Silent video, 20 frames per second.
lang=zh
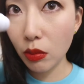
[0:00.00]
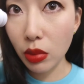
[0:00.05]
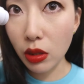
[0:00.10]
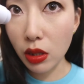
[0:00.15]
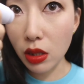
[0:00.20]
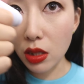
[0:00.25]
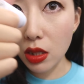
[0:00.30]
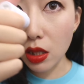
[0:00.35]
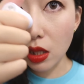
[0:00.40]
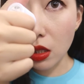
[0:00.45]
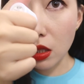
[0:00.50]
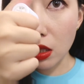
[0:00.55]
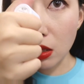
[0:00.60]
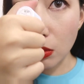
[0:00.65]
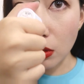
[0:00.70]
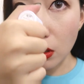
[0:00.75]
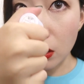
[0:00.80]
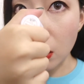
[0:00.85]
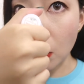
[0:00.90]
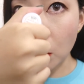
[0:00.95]
鼻尖
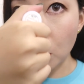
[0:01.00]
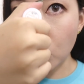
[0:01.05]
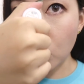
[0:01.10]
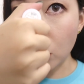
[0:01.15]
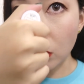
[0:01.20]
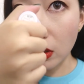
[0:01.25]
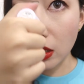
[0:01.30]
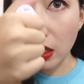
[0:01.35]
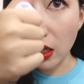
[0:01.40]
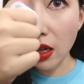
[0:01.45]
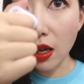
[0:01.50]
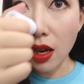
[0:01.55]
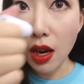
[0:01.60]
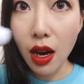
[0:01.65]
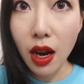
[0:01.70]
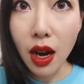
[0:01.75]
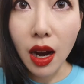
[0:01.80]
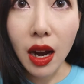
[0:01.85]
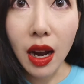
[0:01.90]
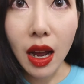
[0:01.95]
这边再补一点，
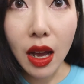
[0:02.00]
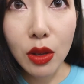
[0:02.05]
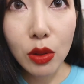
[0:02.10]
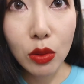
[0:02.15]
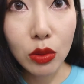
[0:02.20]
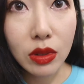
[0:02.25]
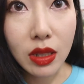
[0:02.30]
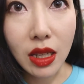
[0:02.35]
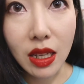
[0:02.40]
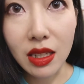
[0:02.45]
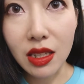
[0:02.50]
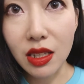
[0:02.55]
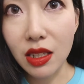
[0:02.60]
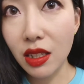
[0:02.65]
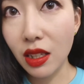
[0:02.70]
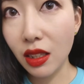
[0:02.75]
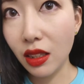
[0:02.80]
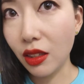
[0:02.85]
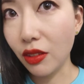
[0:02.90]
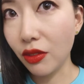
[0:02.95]
而它用起来其
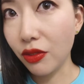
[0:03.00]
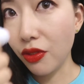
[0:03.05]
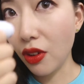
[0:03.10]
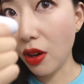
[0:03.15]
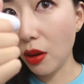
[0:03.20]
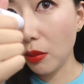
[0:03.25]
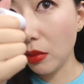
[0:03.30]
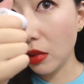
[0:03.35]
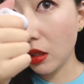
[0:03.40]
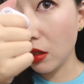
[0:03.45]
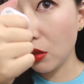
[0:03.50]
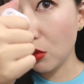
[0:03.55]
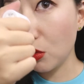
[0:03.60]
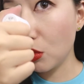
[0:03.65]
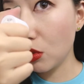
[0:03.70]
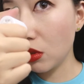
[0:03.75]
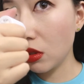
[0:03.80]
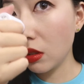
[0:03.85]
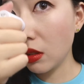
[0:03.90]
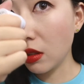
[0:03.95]
实也挺方便的，
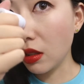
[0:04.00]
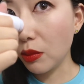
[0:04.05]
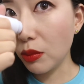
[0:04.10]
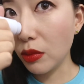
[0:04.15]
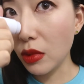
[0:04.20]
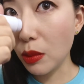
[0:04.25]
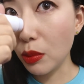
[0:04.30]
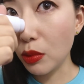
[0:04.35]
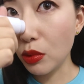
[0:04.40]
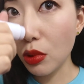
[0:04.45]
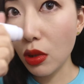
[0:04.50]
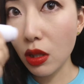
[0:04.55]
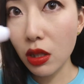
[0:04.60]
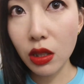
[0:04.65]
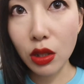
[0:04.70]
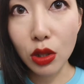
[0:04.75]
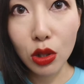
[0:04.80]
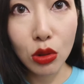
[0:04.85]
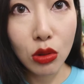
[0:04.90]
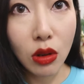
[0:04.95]
就是你也不需要
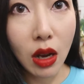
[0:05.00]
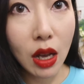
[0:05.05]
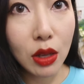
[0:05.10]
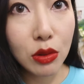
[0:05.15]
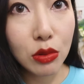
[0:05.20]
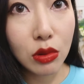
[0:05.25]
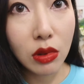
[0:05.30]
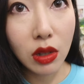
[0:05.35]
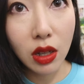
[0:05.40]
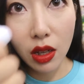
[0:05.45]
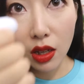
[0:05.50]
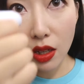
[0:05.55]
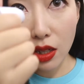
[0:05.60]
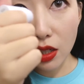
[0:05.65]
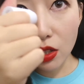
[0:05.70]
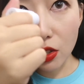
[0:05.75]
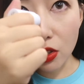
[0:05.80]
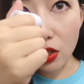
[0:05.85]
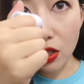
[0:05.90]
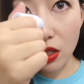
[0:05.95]
任何刷具，
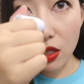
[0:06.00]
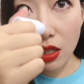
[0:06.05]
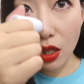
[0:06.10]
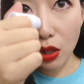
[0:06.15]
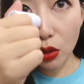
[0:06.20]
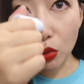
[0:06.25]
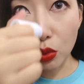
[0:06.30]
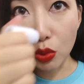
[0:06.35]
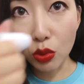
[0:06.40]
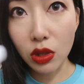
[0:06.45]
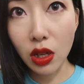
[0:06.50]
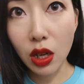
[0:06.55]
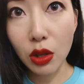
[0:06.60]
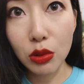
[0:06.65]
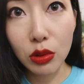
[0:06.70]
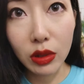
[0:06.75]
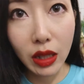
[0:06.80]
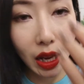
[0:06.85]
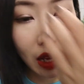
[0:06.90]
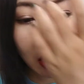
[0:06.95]
你直接这样涂上
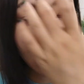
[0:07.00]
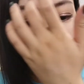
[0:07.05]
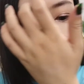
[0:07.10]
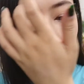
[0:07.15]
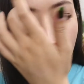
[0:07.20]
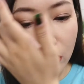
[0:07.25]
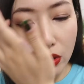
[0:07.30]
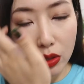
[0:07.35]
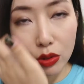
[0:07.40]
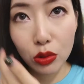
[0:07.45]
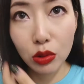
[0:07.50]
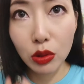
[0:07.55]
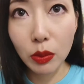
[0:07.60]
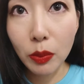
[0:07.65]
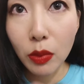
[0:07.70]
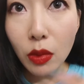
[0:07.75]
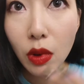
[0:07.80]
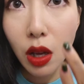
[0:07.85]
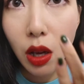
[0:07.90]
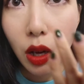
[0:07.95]
去，它也不会就是
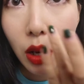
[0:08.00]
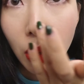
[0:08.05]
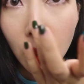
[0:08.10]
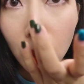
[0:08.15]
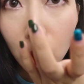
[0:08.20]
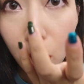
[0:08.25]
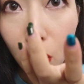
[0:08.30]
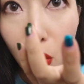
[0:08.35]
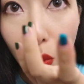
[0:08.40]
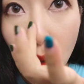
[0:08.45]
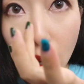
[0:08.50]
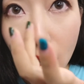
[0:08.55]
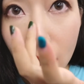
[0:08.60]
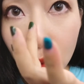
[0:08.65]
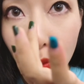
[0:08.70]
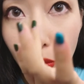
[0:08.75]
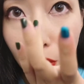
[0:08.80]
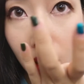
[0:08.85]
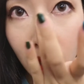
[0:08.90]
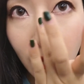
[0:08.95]
破坏
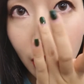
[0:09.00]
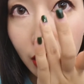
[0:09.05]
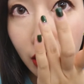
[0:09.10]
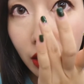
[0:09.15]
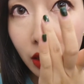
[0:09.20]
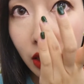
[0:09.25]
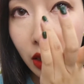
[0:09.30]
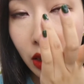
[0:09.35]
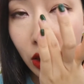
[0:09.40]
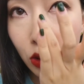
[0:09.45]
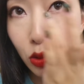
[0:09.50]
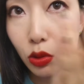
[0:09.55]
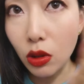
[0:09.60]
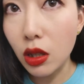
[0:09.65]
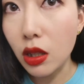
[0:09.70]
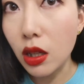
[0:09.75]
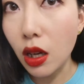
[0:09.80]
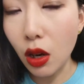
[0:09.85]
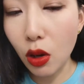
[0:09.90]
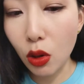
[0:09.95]
你原来的底妆。
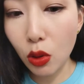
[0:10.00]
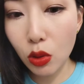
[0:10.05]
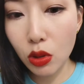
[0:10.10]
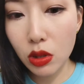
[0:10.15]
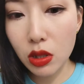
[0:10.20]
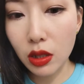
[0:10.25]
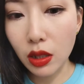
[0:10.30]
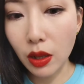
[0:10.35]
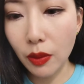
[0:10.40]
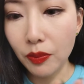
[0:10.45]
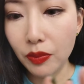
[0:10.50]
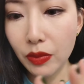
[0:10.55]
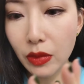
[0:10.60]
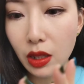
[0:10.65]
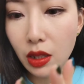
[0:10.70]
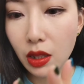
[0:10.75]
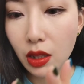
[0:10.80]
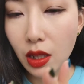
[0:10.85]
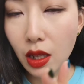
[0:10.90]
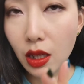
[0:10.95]
然后或者呢，
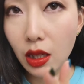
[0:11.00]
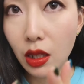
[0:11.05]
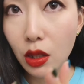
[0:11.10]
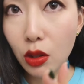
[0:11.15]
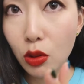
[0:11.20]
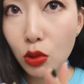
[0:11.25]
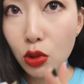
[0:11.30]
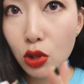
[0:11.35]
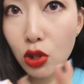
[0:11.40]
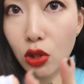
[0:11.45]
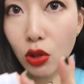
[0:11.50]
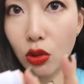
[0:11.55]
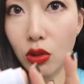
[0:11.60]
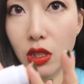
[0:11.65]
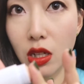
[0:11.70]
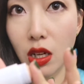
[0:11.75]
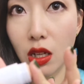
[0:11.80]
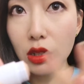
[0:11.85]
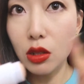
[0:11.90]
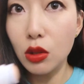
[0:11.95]
你也可以用手
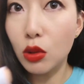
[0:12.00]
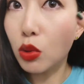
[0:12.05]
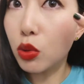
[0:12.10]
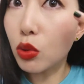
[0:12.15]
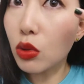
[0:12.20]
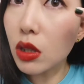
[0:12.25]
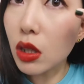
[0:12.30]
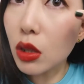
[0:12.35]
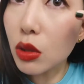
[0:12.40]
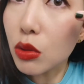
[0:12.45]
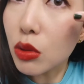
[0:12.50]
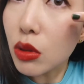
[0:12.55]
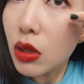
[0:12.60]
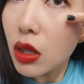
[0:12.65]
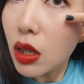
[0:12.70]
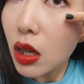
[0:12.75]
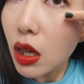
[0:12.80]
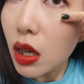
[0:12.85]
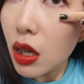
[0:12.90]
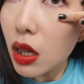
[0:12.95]
这样子涂上去，
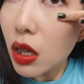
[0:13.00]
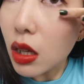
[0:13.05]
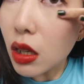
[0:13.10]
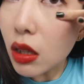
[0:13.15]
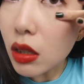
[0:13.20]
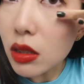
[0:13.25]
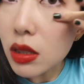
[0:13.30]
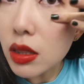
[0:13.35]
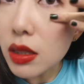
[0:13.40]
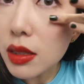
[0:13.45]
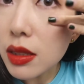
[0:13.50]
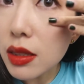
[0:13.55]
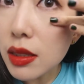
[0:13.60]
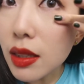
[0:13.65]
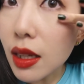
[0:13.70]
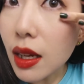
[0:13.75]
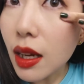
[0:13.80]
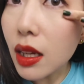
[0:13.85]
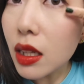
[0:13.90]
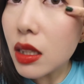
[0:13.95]
然后轻轻
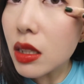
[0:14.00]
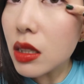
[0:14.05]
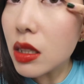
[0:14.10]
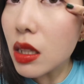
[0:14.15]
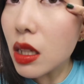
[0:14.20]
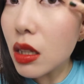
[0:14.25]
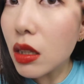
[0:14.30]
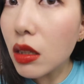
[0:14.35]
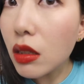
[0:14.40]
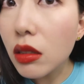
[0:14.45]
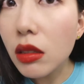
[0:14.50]
的按在